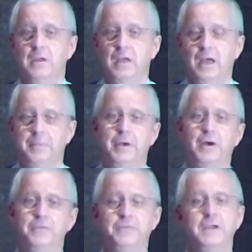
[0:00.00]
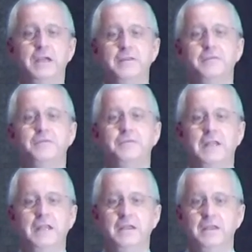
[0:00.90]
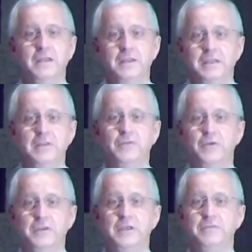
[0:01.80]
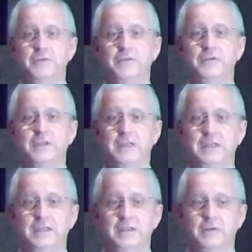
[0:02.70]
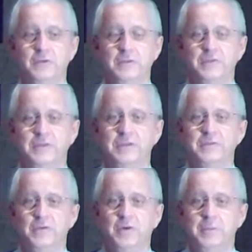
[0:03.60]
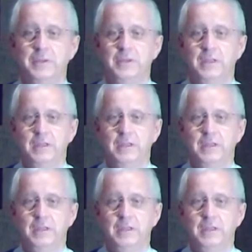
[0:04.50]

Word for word: aber auch für ganz viele, die Sonntag für Sonntag in den Gottesdienst kommen,